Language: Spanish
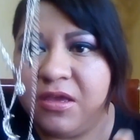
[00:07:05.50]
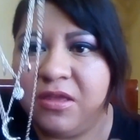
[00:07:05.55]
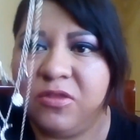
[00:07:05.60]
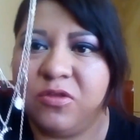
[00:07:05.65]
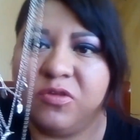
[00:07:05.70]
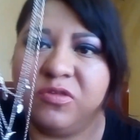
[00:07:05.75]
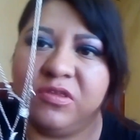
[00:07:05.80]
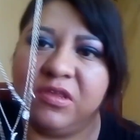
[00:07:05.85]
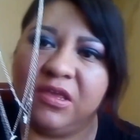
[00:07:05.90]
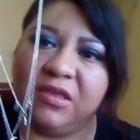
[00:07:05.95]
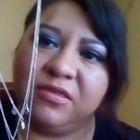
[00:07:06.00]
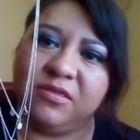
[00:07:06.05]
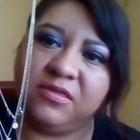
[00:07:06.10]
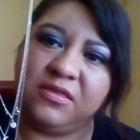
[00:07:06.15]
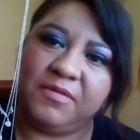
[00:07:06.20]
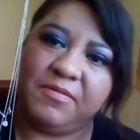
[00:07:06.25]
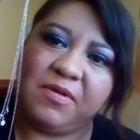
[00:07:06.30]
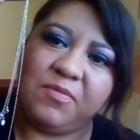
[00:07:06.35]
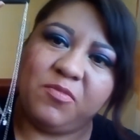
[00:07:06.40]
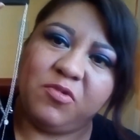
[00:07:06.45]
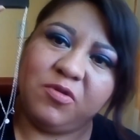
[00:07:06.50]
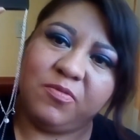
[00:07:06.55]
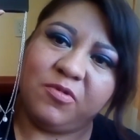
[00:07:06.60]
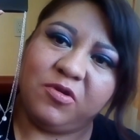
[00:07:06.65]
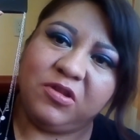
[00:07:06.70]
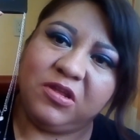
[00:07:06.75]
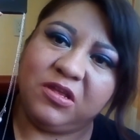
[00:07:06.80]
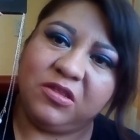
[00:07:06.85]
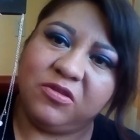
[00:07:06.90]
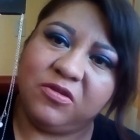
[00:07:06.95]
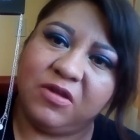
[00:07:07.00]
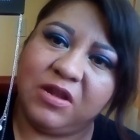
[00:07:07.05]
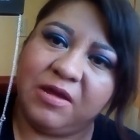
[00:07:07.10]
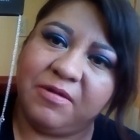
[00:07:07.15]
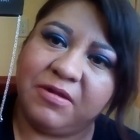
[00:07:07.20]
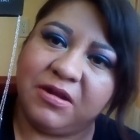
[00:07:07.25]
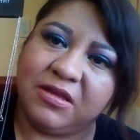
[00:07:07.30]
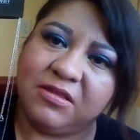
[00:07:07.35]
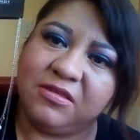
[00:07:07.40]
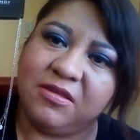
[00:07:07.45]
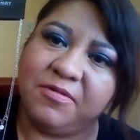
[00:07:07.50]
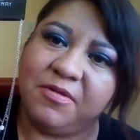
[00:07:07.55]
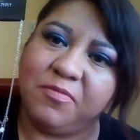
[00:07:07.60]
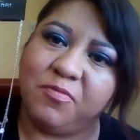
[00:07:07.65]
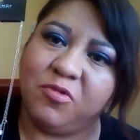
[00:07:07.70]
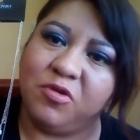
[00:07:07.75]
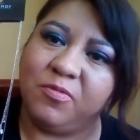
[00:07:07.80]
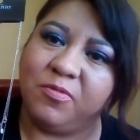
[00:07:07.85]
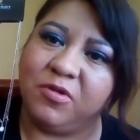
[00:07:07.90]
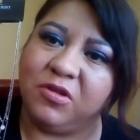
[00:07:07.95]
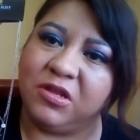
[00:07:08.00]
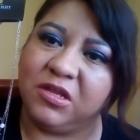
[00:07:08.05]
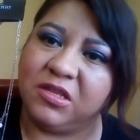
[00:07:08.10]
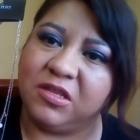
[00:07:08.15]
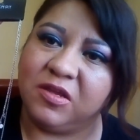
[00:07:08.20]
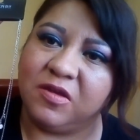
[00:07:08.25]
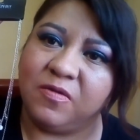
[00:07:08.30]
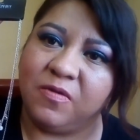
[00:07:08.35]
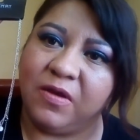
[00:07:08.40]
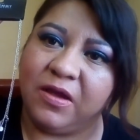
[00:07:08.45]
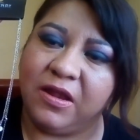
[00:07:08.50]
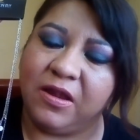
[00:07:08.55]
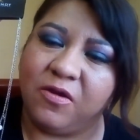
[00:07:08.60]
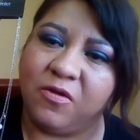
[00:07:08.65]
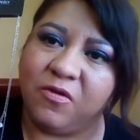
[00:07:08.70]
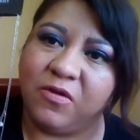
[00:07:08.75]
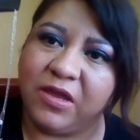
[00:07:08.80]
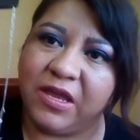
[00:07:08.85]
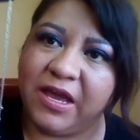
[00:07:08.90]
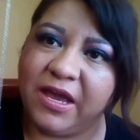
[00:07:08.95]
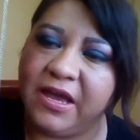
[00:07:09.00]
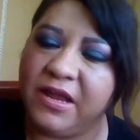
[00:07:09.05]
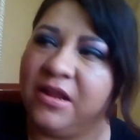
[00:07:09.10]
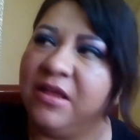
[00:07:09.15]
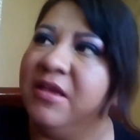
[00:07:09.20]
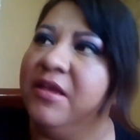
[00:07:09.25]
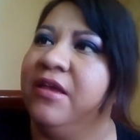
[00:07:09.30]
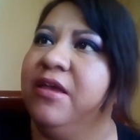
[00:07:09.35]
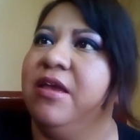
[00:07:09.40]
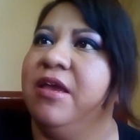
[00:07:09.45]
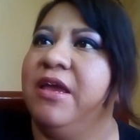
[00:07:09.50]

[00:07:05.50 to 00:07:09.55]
Y no sé, se ve muy bonito, la verdad se ve muy bonito el collar.